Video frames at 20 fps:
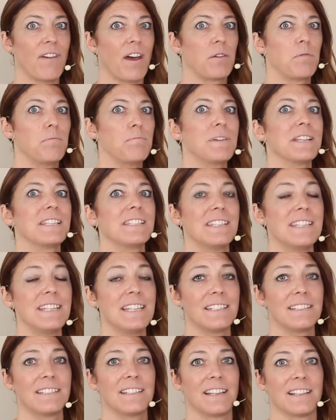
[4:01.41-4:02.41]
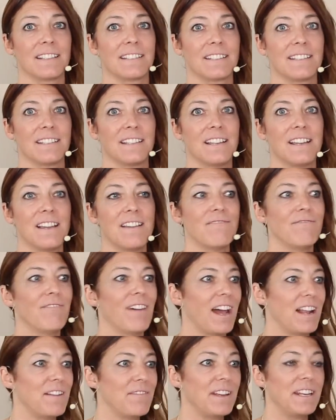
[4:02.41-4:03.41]
Warum passiert das?
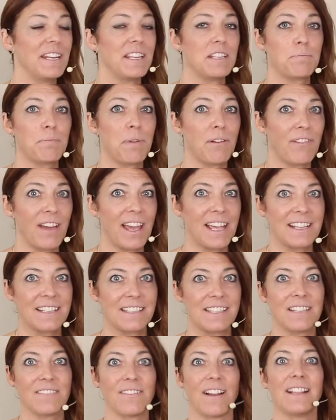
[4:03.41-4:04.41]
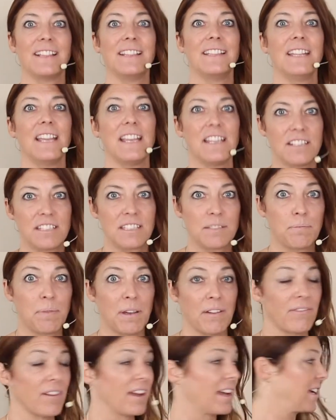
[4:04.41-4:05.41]
Weil wir nicht perfekt sind, weil nichts
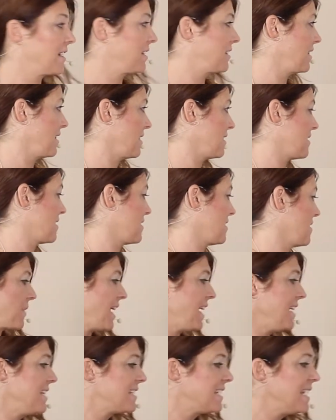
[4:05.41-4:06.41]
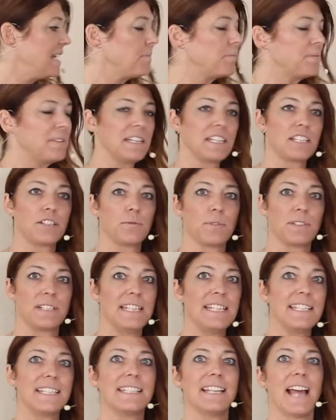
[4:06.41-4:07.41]
perfekt ist. Es gibt nicht nur
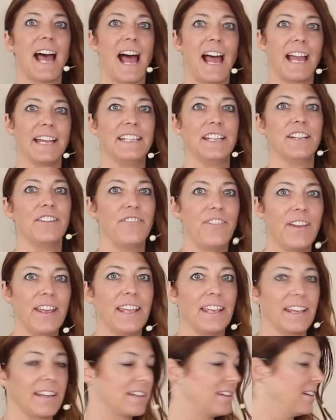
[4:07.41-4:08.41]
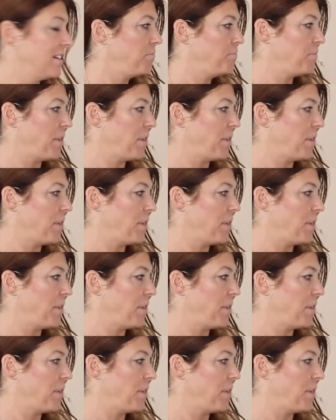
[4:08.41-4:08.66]
diesen einen Weg.